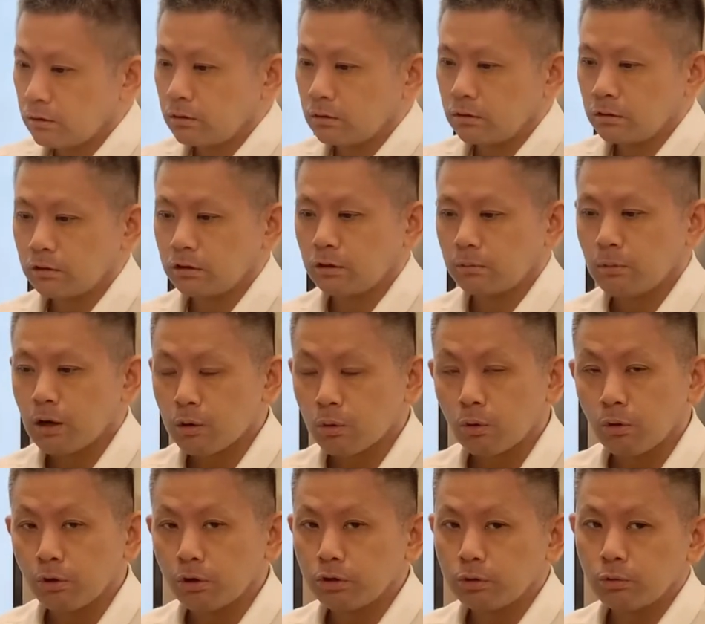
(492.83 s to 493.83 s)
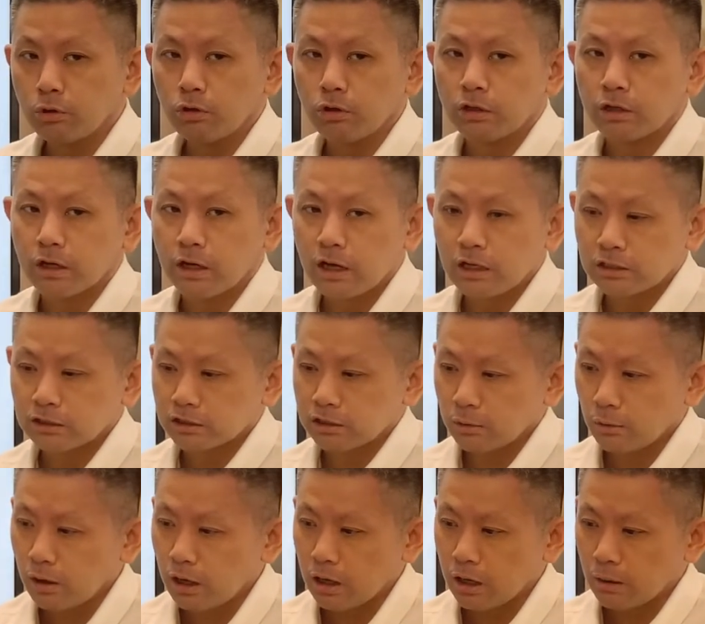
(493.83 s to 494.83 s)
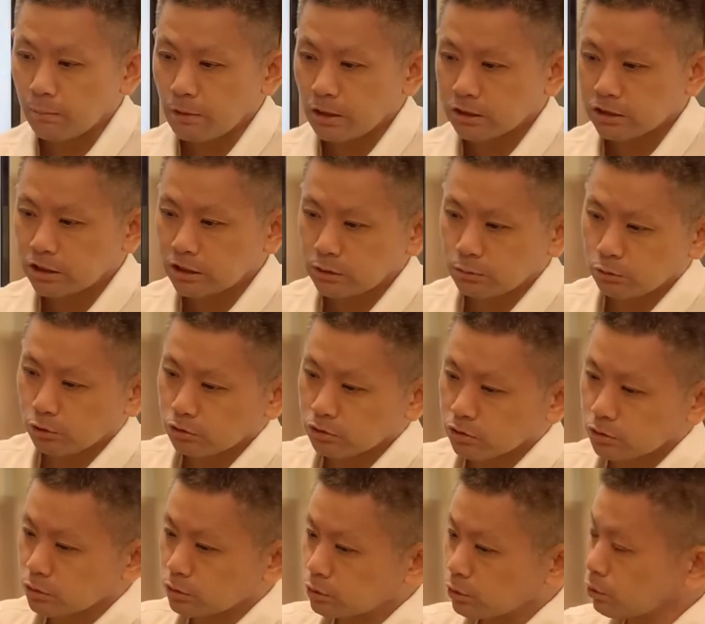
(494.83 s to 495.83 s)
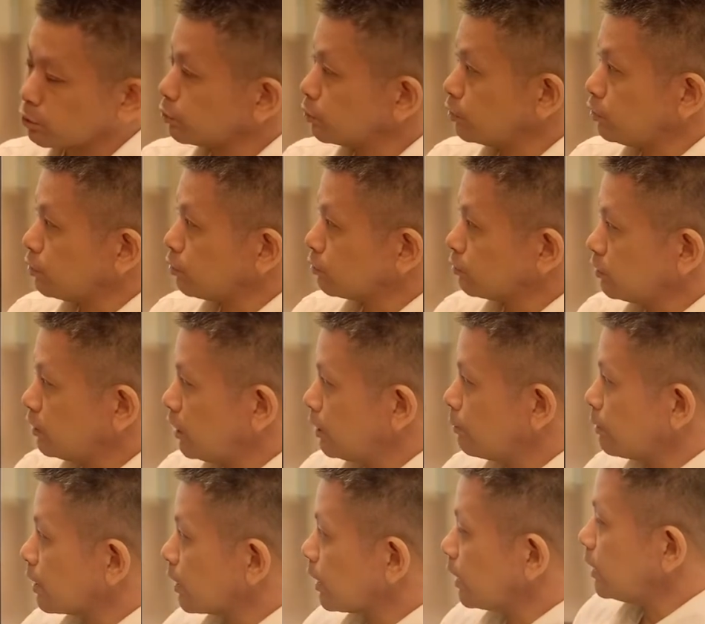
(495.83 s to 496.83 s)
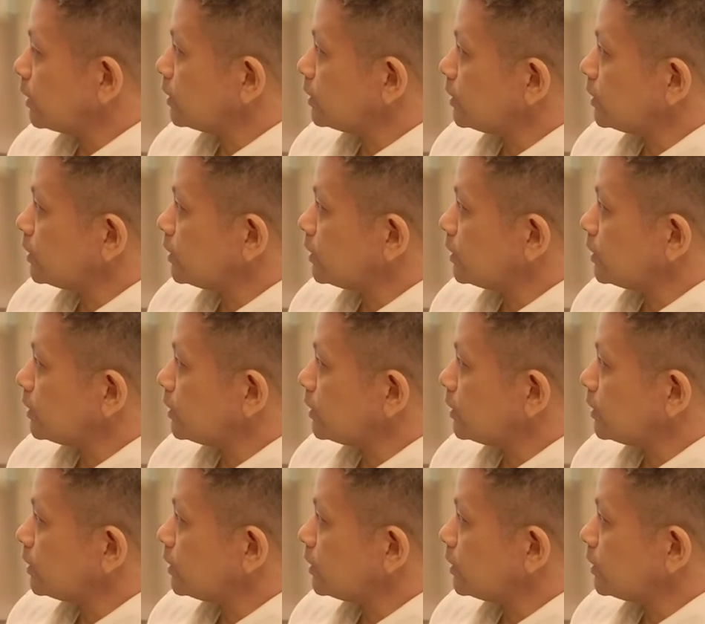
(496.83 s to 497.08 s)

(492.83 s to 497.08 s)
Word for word: でまあ、こういうものに関しては、まあ、チームを作ることによって、まあ、回避